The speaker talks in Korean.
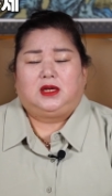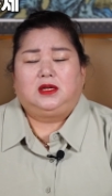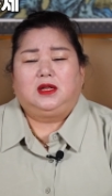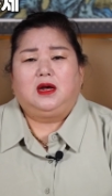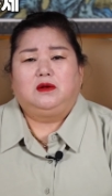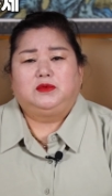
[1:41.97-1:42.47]

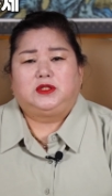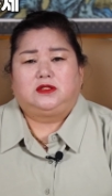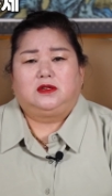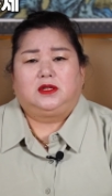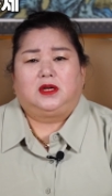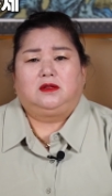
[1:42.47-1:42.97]
이 다음
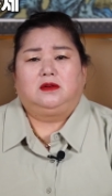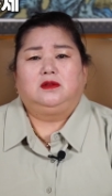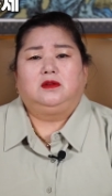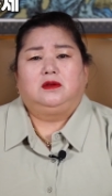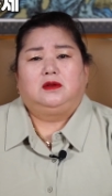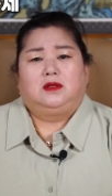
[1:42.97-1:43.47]

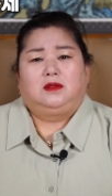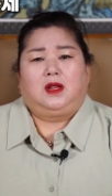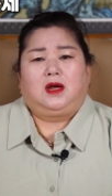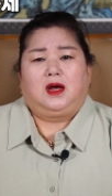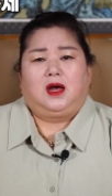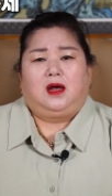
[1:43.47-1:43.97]
시절에는
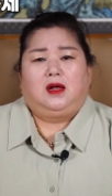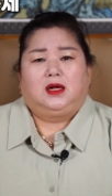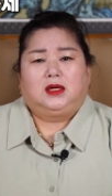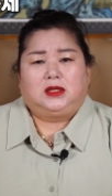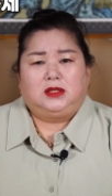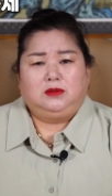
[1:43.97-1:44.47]
내가
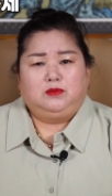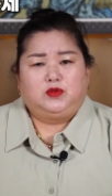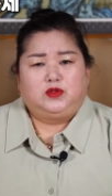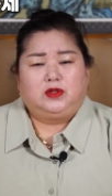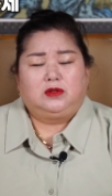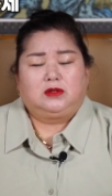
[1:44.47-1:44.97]
큰
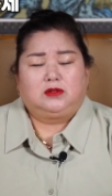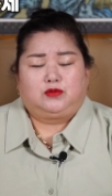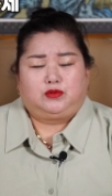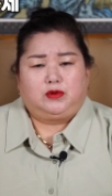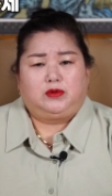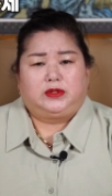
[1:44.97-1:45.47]
문서로
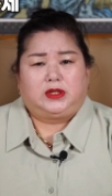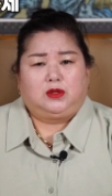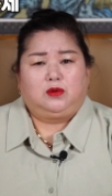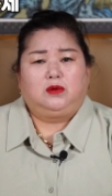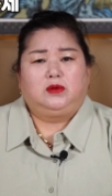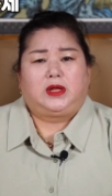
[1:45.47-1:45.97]
들어올
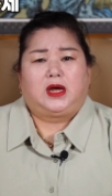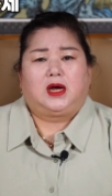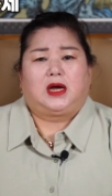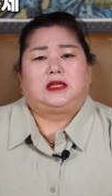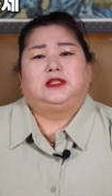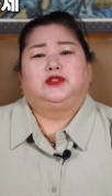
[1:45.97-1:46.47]
때도
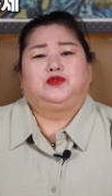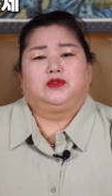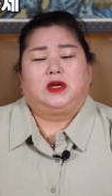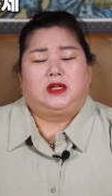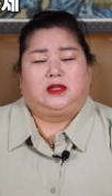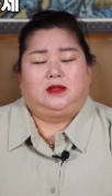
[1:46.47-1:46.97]
내가 가질
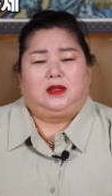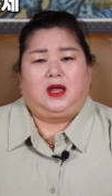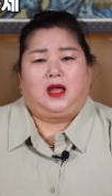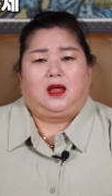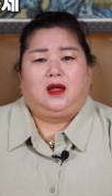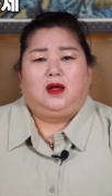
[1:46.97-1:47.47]
수가
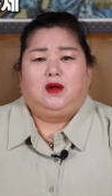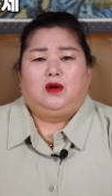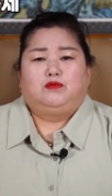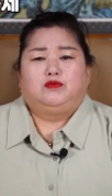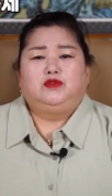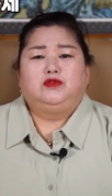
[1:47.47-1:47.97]
있는데,
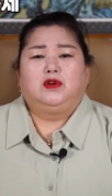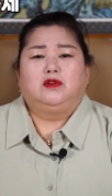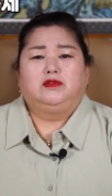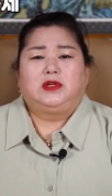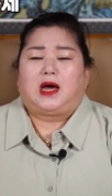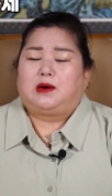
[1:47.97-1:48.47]

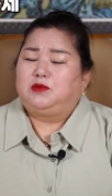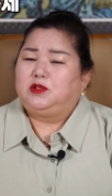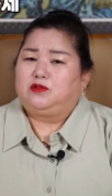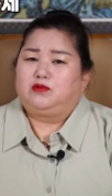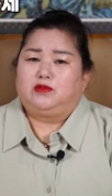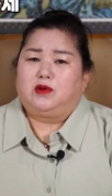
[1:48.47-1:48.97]
문서운이
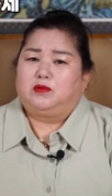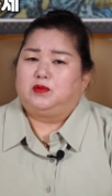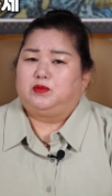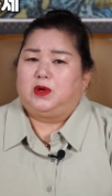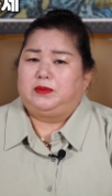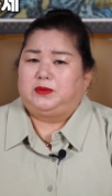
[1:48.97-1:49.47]
아무리
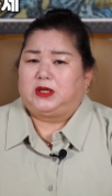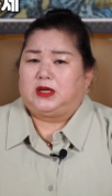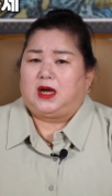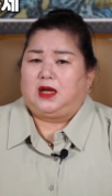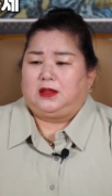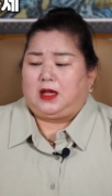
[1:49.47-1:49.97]
들어오면
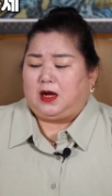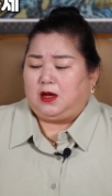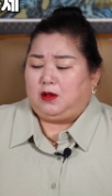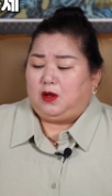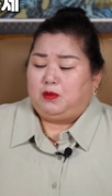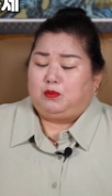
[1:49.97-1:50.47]
뭐합니까?
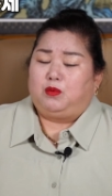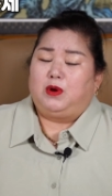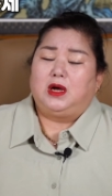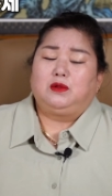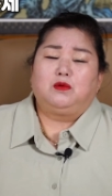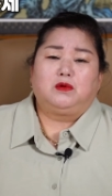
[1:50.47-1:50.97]
내가
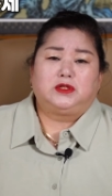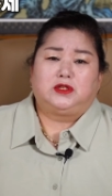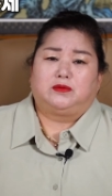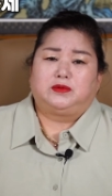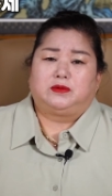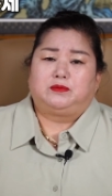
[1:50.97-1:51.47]
모아놓은
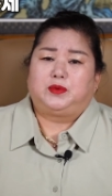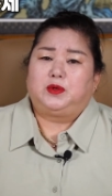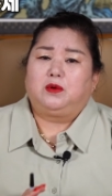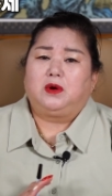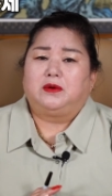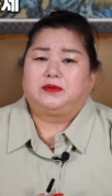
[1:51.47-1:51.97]
것이 없으면
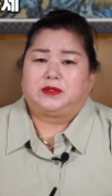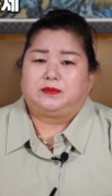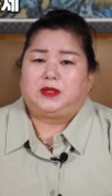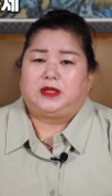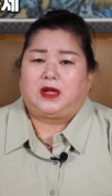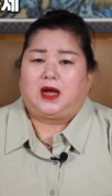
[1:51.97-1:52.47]
필요가
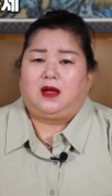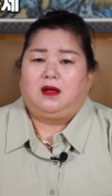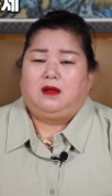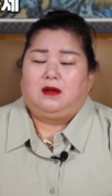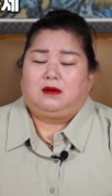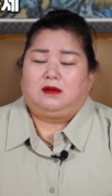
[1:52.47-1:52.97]
없습니다.
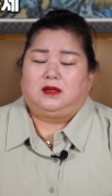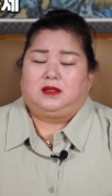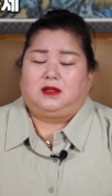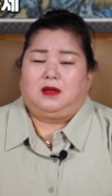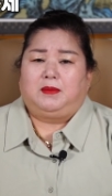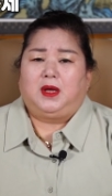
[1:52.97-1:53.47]

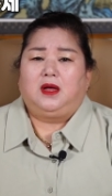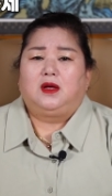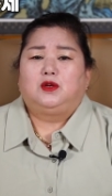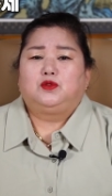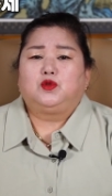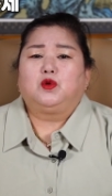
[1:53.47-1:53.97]
그렇기
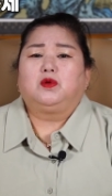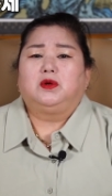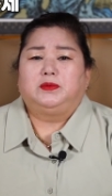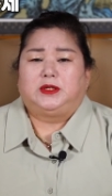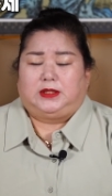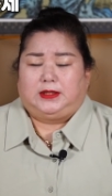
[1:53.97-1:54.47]
때문에
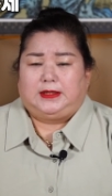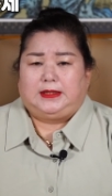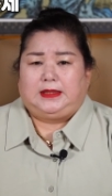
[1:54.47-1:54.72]
조금은